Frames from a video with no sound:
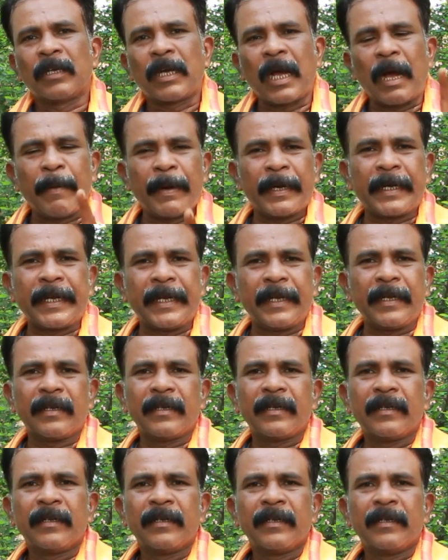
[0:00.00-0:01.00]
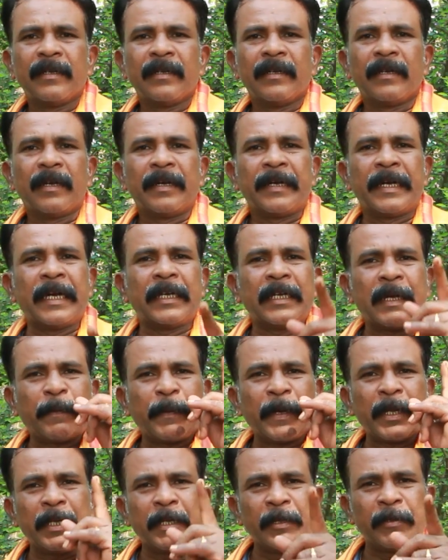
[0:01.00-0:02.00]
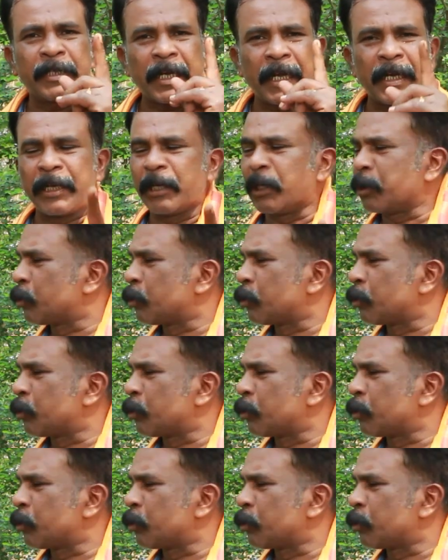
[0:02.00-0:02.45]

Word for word: కాబట్టి నేను చెప్పిన ఈ విషయాన్ని